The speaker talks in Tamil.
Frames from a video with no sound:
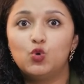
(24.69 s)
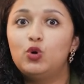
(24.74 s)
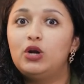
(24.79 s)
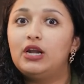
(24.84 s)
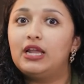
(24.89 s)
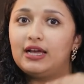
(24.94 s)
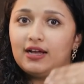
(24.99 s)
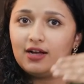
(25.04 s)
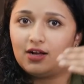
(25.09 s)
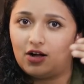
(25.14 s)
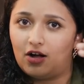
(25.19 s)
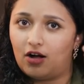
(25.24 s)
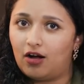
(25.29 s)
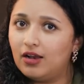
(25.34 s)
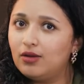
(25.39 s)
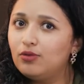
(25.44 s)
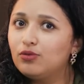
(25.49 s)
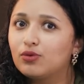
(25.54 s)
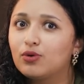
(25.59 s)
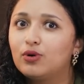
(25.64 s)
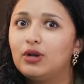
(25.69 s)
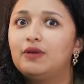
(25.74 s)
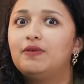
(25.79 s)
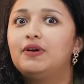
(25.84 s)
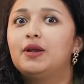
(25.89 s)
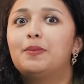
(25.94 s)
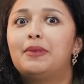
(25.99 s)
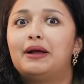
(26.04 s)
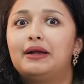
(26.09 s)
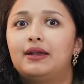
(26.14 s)
உள்ள ஹால்குள்ளே
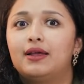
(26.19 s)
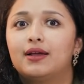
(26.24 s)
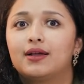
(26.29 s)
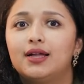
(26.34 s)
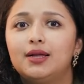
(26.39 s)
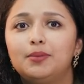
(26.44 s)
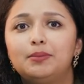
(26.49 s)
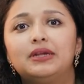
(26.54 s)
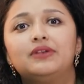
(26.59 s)
விட மாட்டாங்க